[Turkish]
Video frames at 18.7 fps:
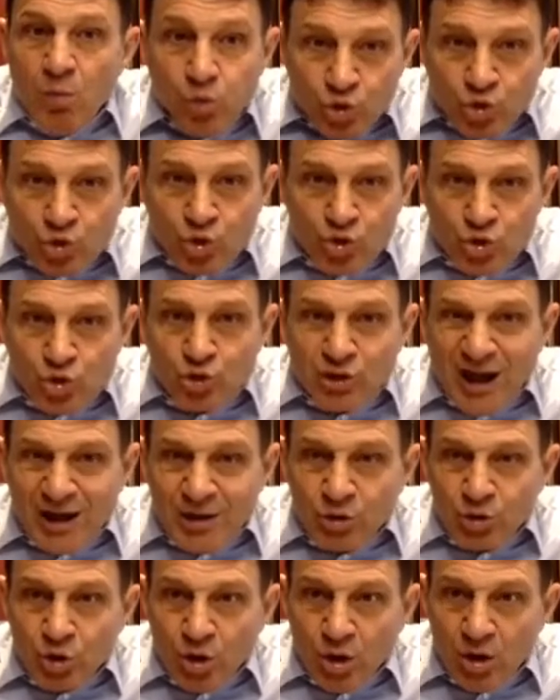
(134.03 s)
Bu
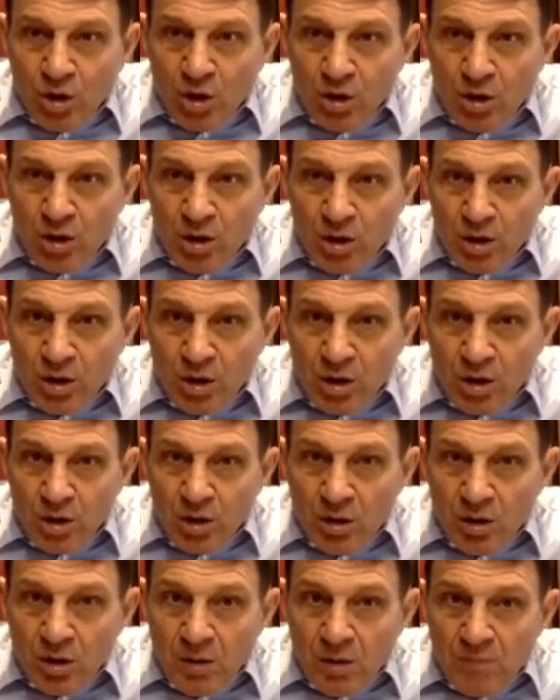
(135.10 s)
çocuklar diyor
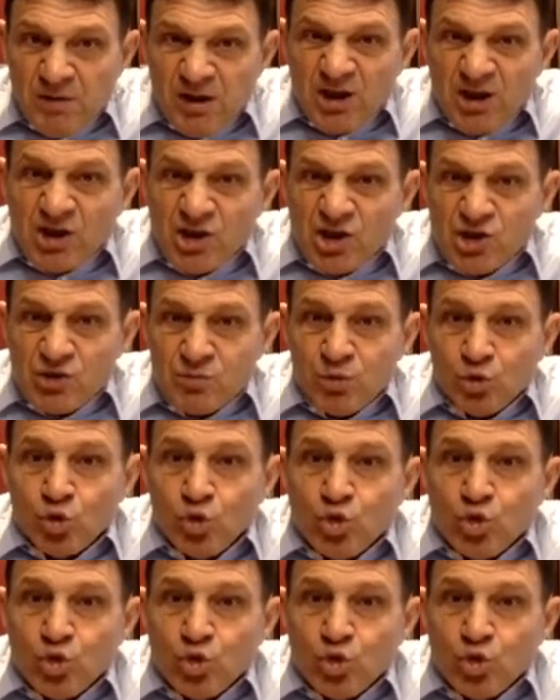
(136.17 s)
bir kısmı